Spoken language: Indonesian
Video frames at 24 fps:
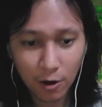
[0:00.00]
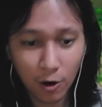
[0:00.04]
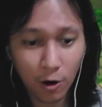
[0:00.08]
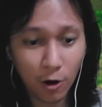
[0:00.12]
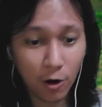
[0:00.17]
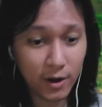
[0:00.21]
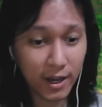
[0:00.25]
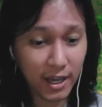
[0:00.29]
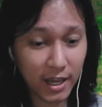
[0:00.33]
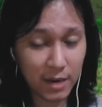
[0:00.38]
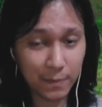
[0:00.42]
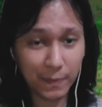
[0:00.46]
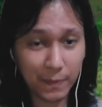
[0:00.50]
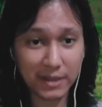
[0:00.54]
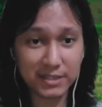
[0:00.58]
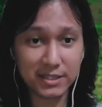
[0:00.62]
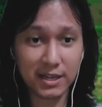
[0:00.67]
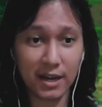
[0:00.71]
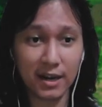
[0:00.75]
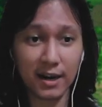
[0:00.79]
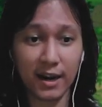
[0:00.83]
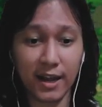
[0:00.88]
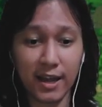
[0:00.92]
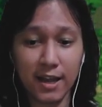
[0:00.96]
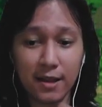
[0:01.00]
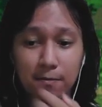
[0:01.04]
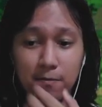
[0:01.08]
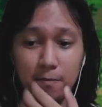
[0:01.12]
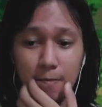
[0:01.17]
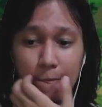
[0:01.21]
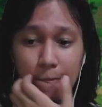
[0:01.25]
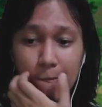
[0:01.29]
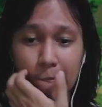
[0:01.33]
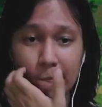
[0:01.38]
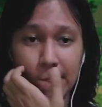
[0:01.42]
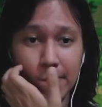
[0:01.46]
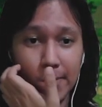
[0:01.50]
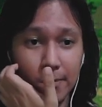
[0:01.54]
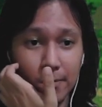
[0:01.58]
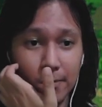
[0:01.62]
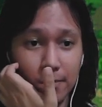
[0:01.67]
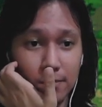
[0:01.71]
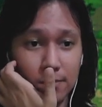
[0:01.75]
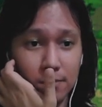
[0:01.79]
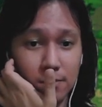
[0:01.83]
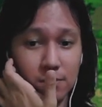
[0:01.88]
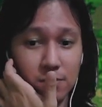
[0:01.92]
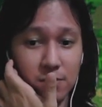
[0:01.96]
Oke, dipasang clay.
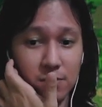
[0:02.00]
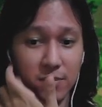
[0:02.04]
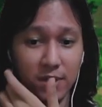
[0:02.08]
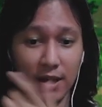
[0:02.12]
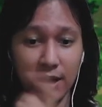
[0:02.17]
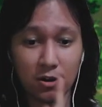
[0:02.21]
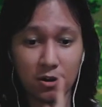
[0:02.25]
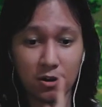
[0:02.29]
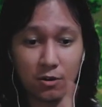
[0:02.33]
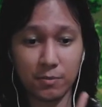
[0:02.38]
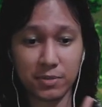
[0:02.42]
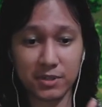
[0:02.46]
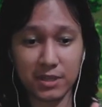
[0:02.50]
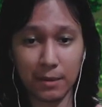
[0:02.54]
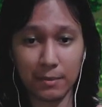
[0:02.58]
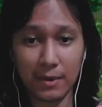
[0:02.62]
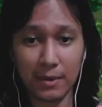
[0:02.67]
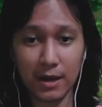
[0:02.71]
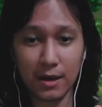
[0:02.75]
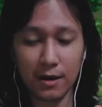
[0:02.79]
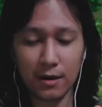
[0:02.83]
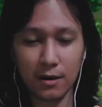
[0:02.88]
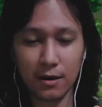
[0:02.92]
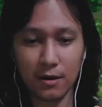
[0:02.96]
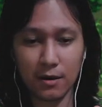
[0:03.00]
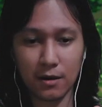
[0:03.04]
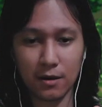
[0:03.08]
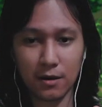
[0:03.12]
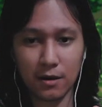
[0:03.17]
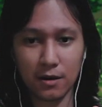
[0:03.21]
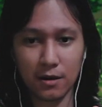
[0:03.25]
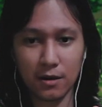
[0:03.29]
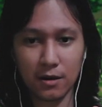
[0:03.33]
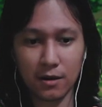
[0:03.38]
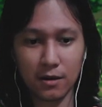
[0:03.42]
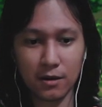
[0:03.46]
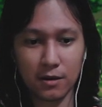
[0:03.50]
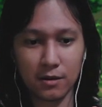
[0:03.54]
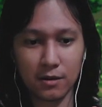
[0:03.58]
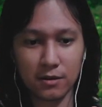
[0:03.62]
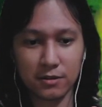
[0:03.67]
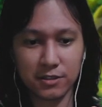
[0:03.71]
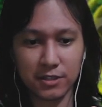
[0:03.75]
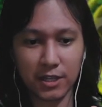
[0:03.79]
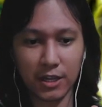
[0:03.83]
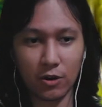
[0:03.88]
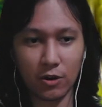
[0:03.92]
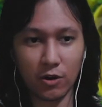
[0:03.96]
Ya, round pertama.
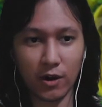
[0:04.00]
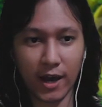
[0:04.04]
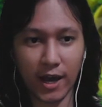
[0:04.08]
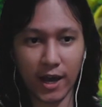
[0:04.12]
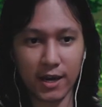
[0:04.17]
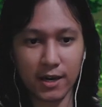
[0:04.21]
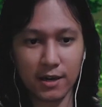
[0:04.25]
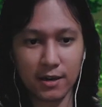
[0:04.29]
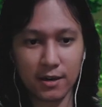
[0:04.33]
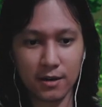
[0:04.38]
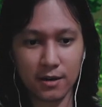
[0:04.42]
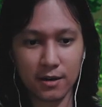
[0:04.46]
Shadow hand.